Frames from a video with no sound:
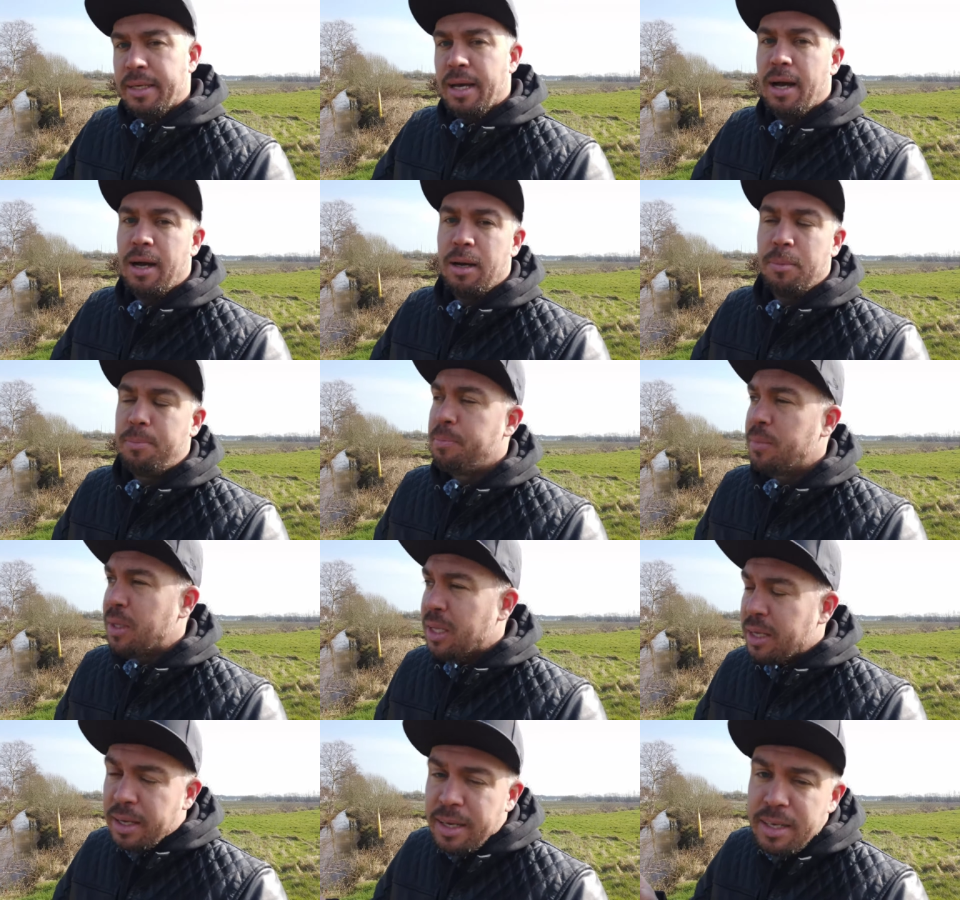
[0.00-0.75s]
Ja,
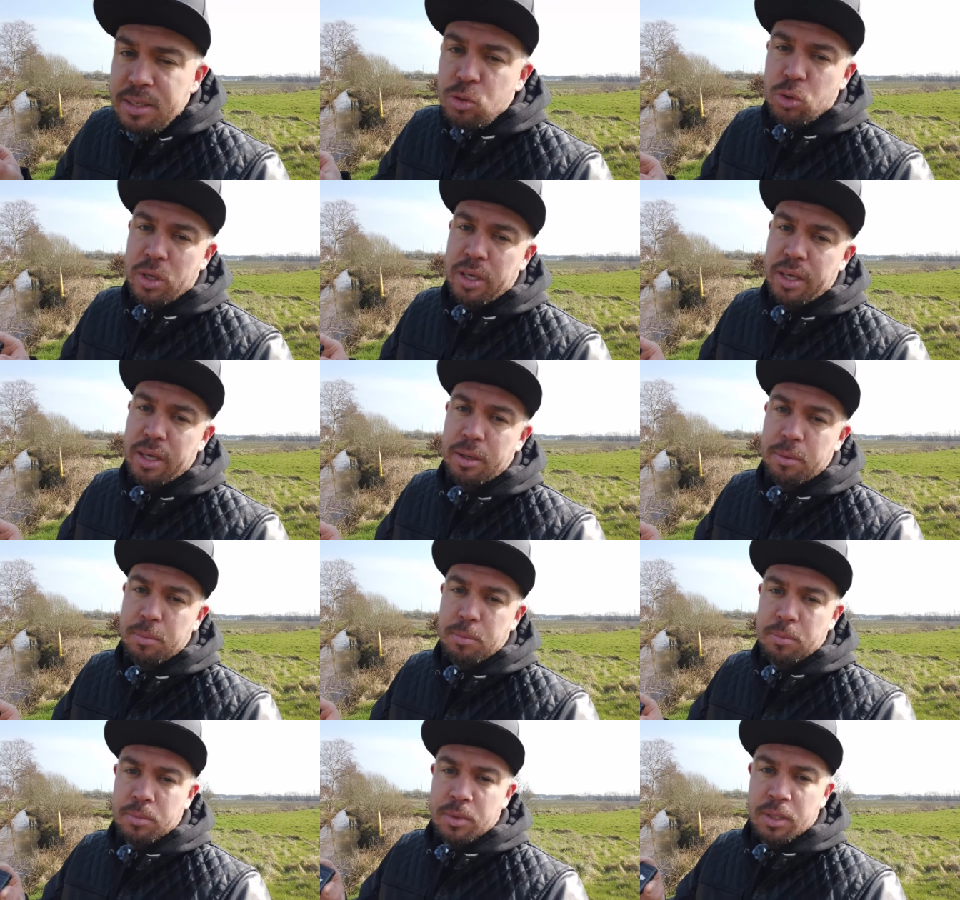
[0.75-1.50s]
ist
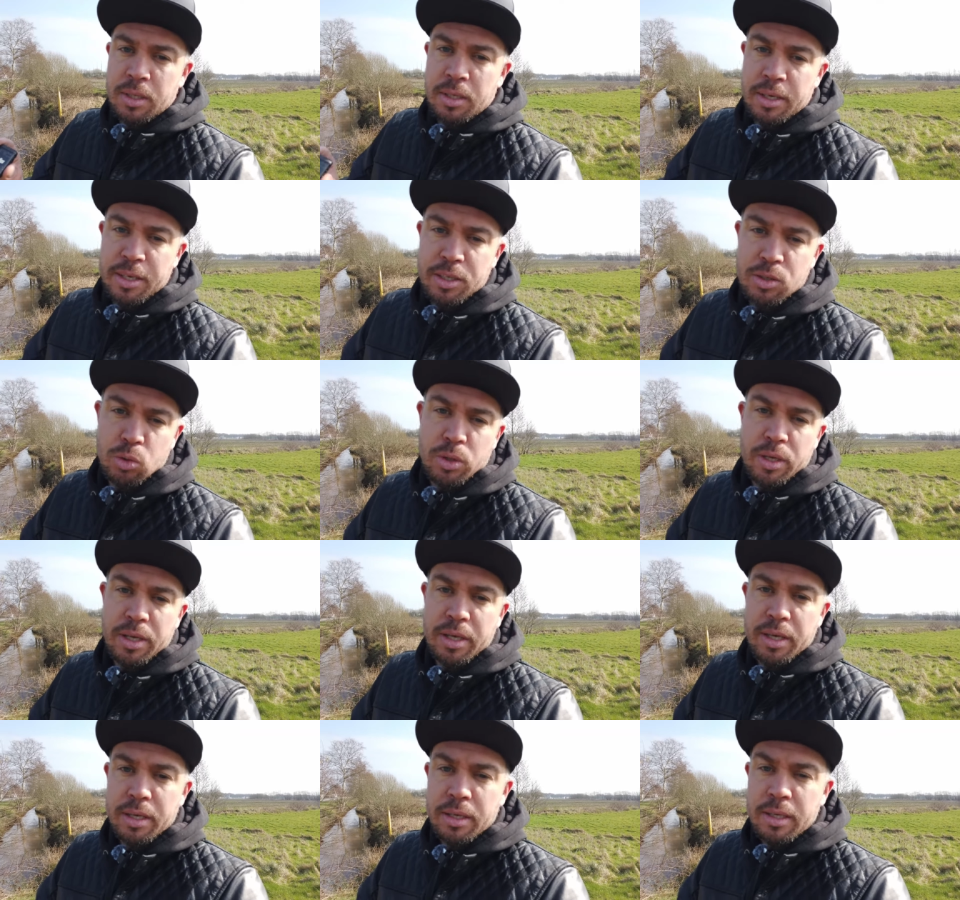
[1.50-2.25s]
okay, ist
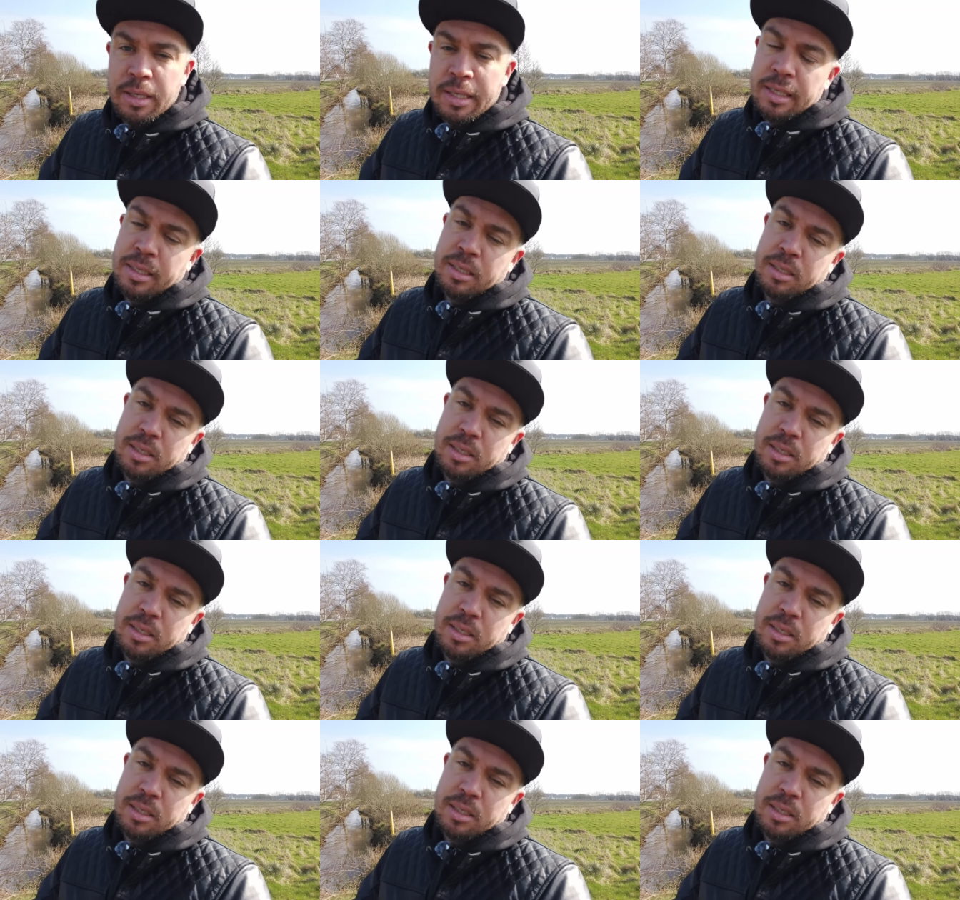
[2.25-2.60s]
okay.